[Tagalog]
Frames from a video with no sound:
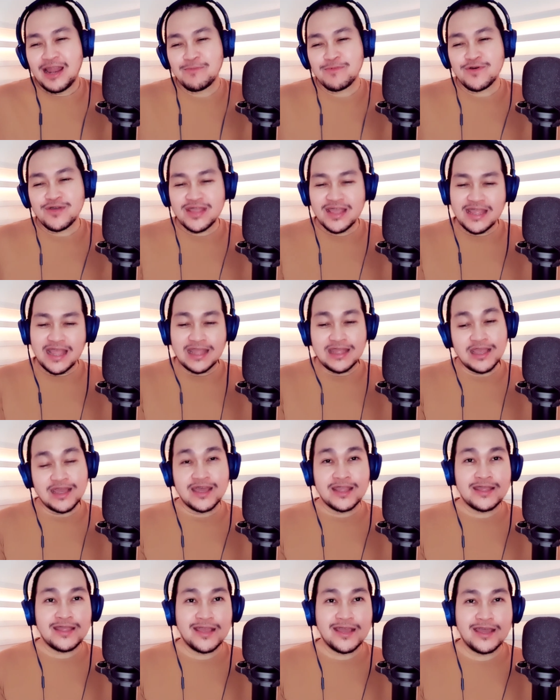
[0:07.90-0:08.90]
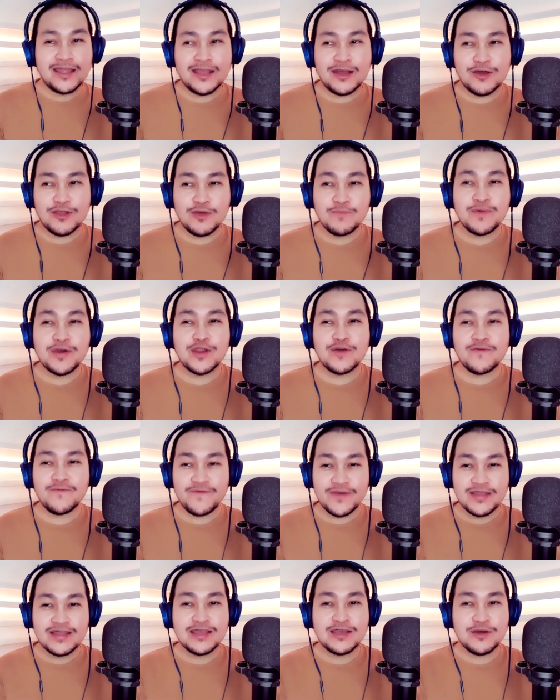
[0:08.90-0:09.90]
Alam ko nadadagan-daganan lang pero
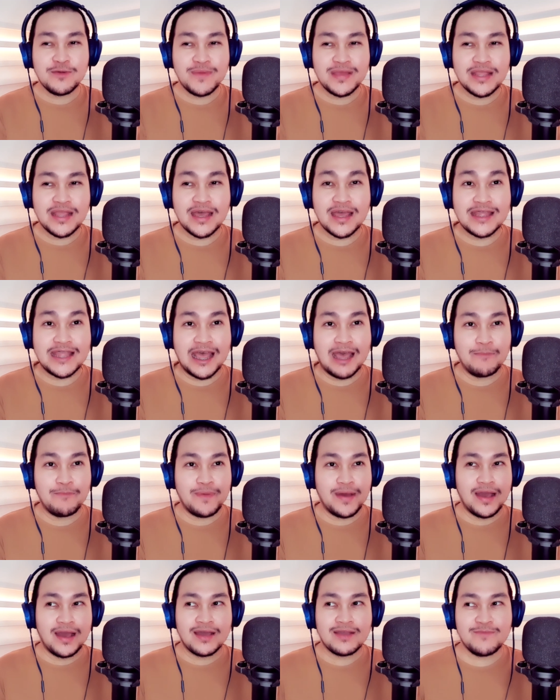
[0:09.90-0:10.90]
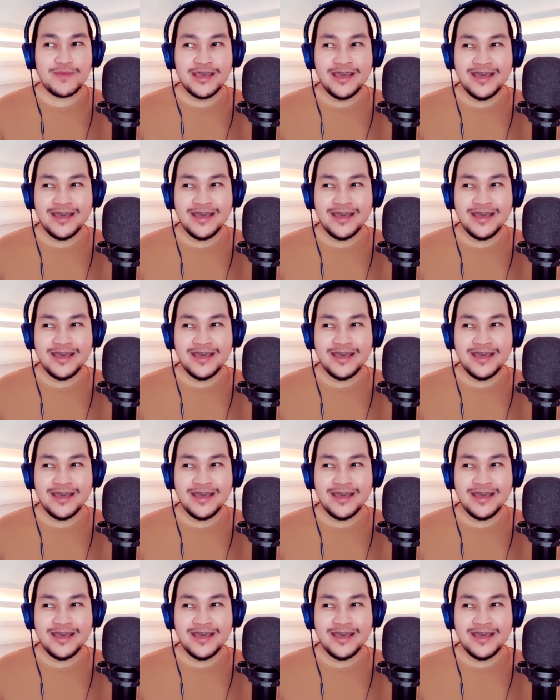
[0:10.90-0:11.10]
feeling ko may nakatapak.